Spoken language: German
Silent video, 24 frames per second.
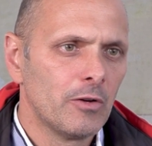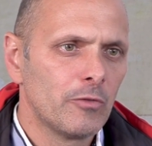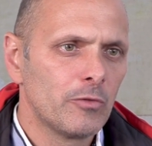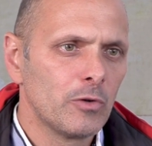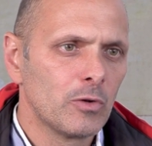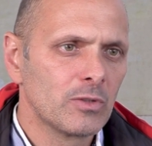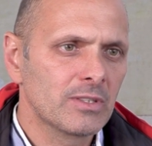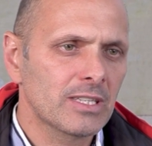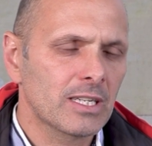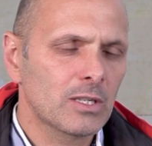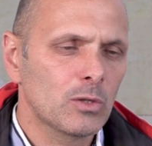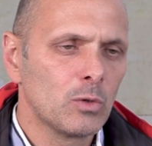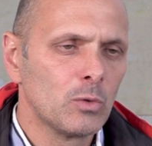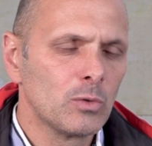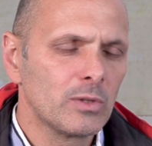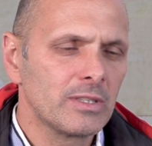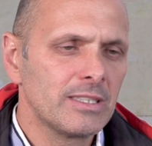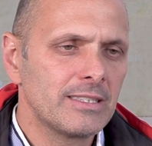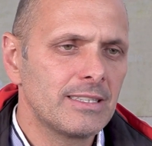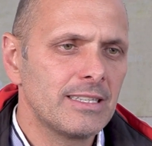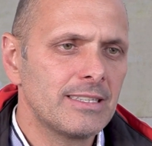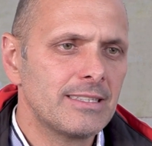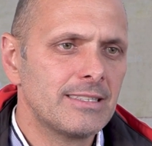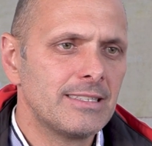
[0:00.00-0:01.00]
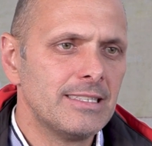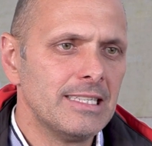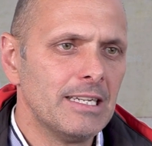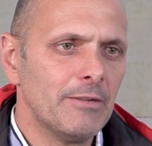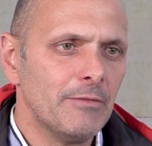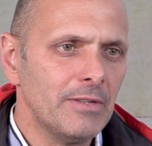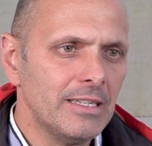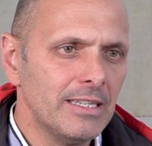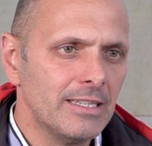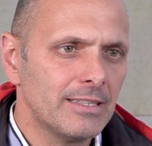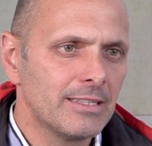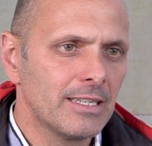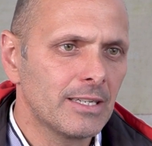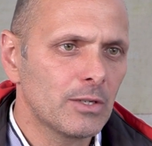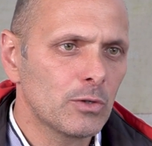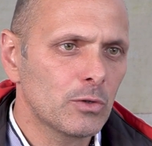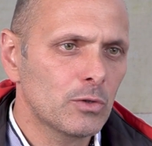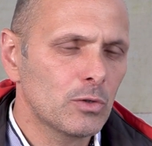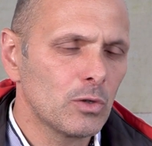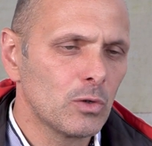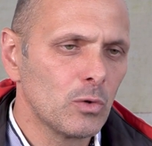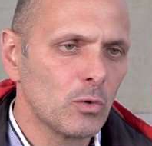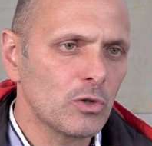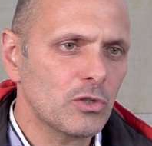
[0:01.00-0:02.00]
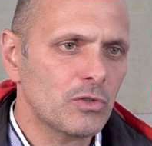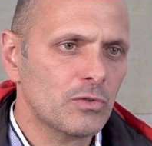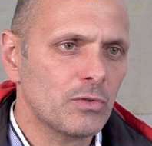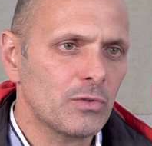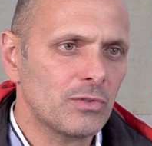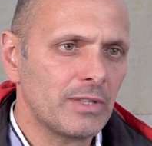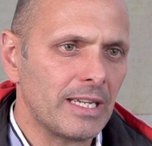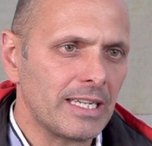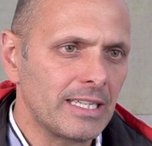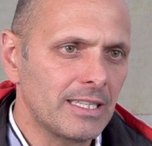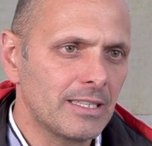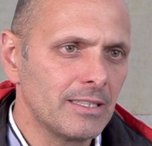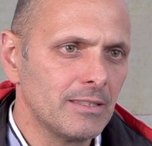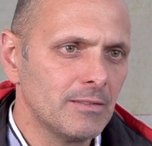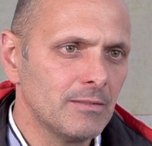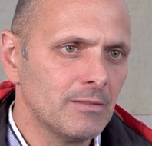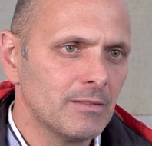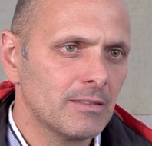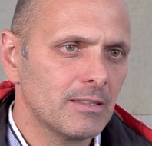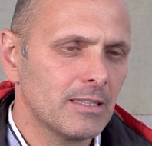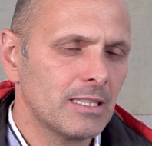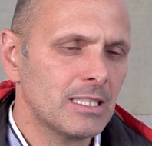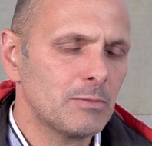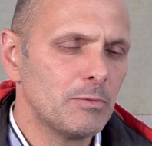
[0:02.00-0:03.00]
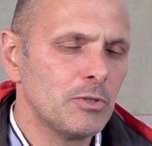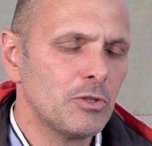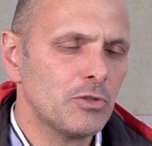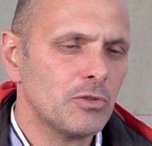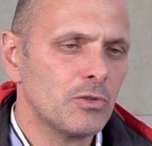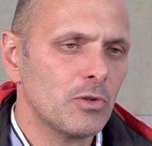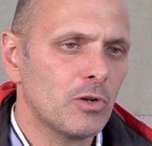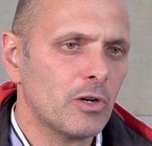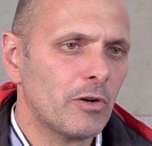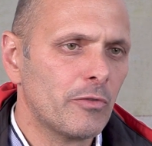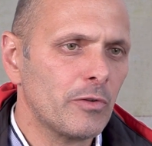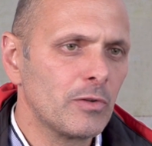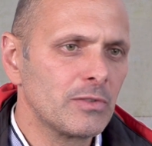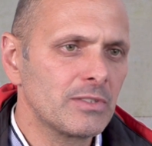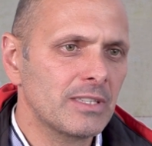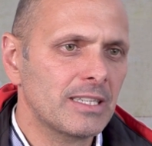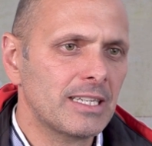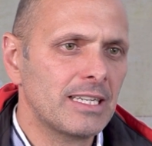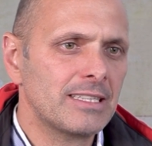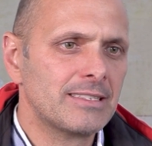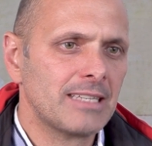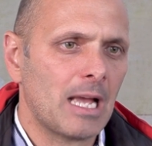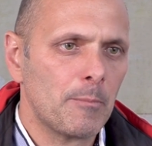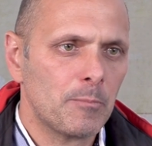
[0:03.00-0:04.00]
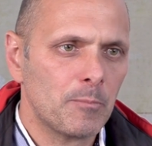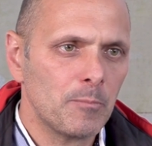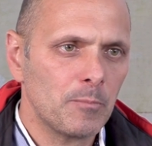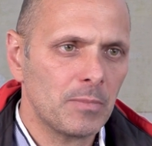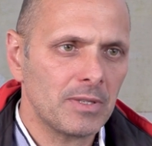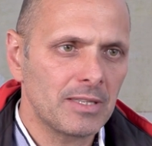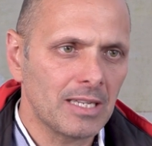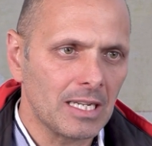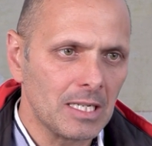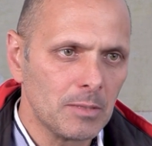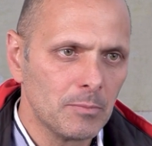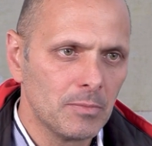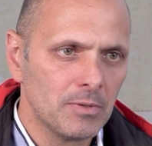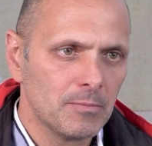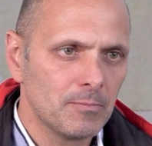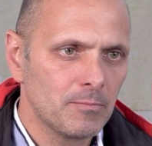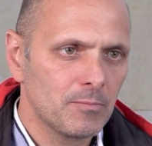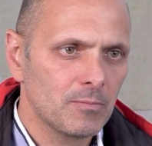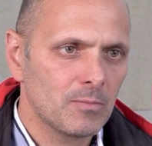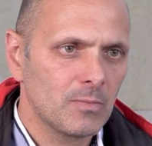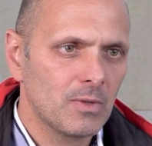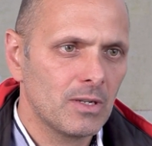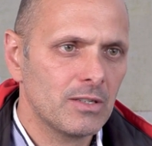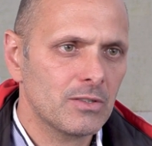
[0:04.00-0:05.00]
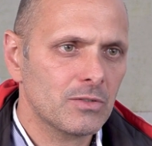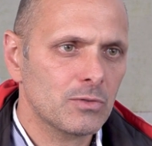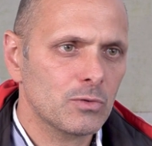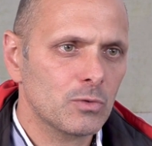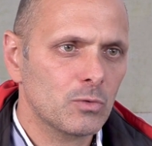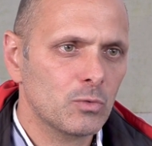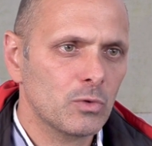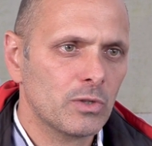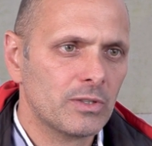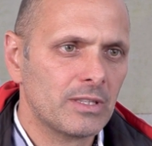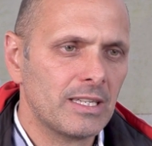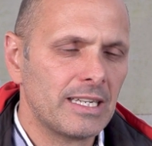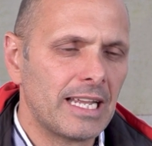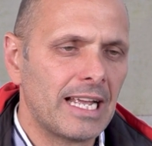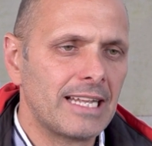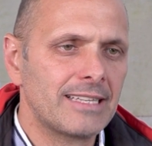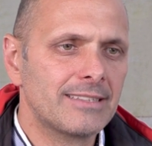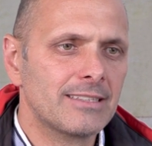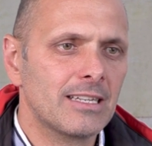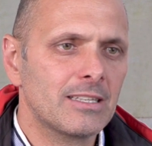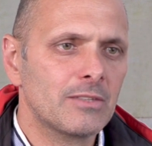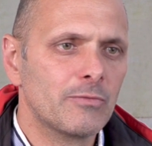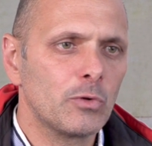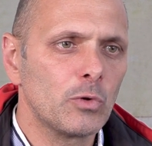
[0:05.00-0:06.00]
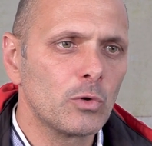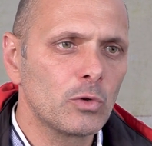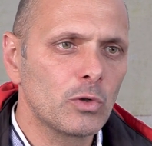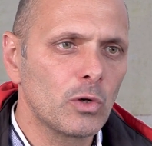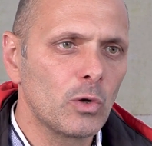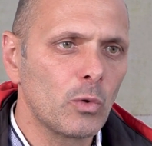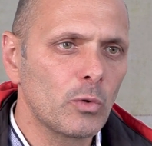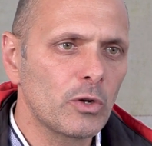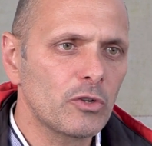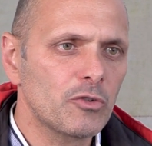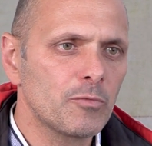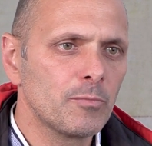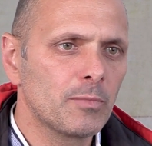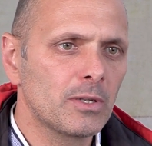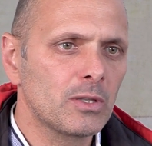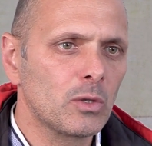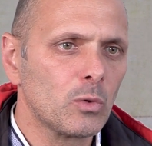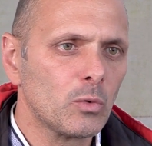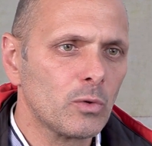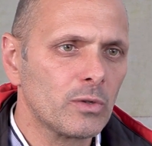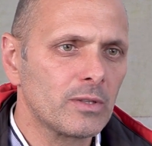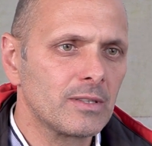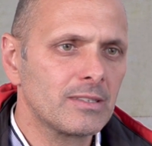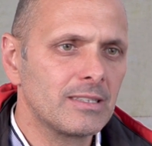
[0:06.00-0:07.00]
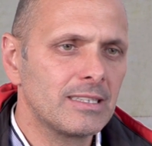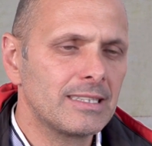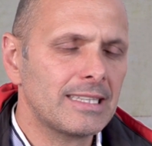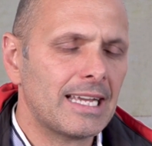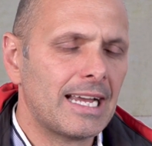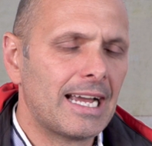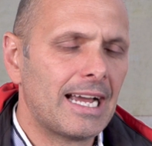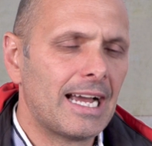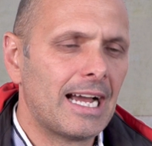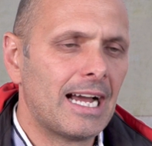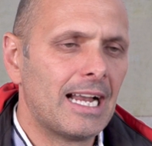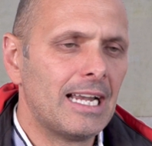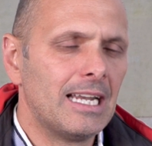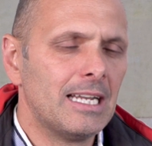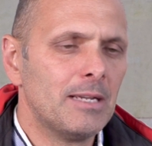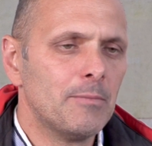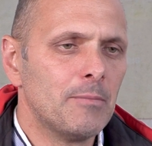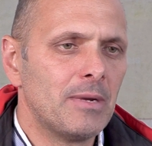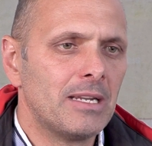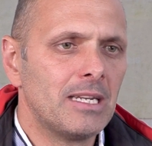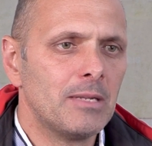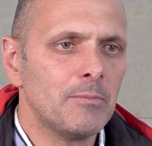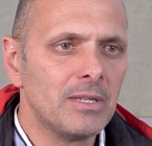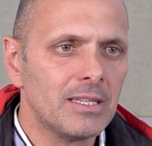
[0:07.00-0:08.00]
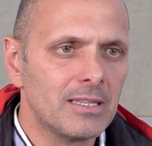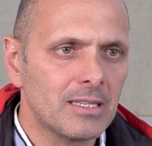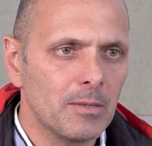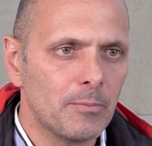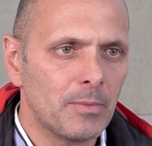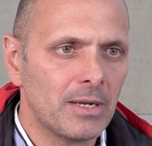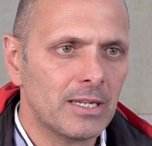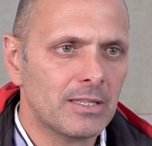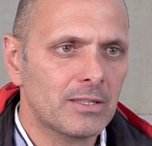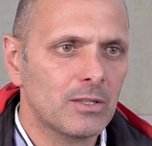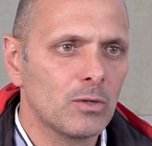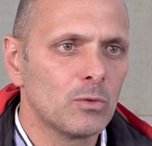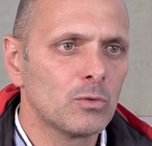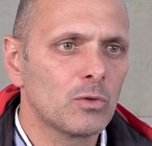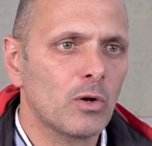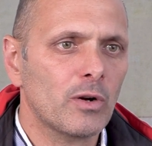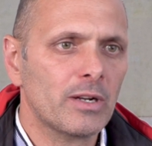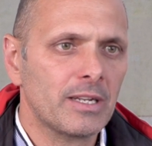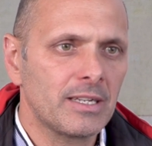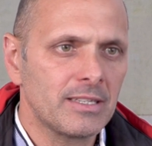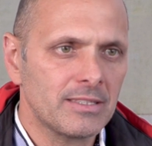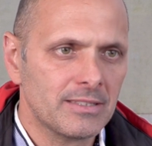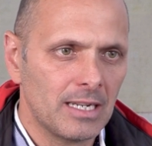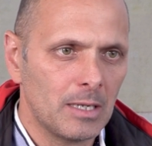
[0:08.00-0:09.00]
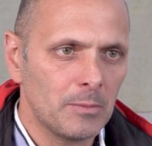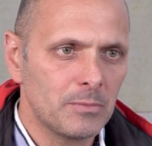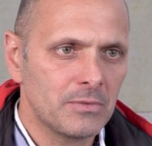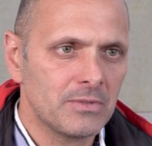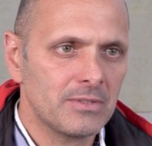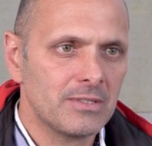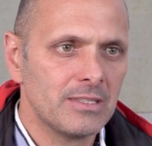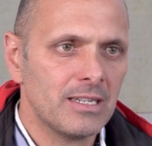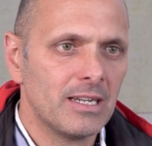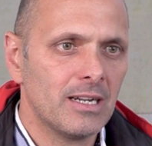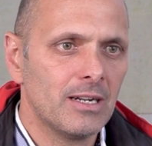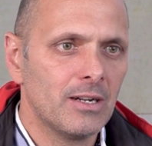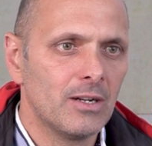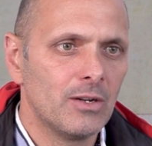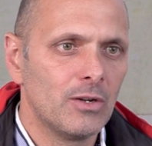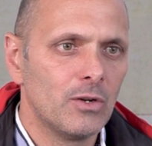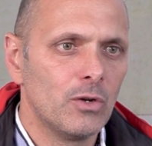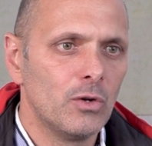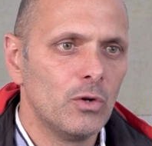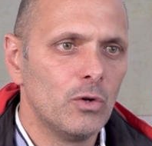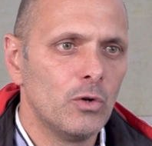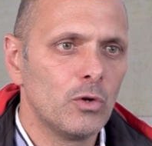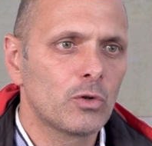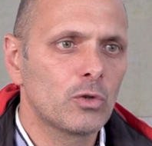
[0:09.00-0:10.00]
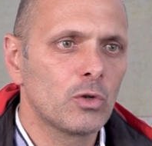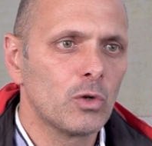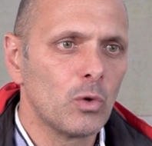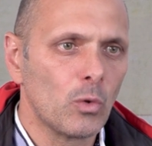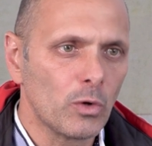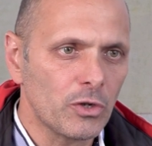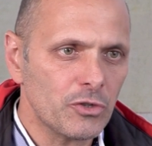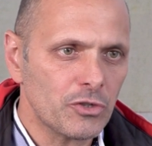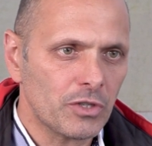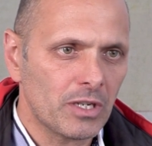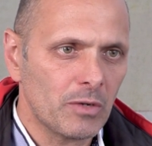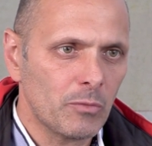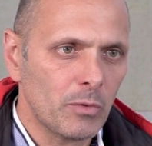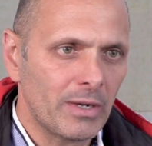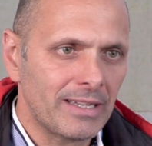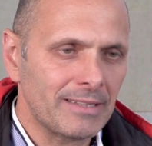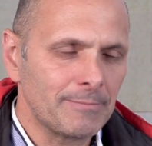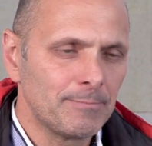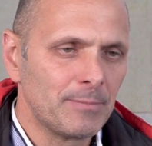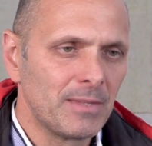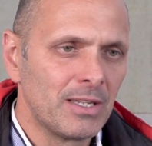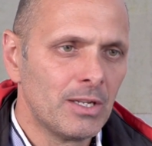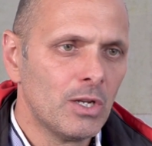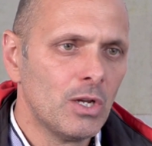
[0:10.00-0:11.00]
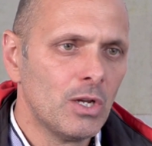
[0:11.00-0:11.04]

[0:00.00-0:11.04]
Für unsere Kunden ist es sehr wichtig, ökologisch zu denken, inzwischen auch für unseren gesamten Betrieb. Also durch den Einsatz von ökologischen Produkten sind alle meine Mitarbeiter und auch ich selbst sehr ökologischer geworden.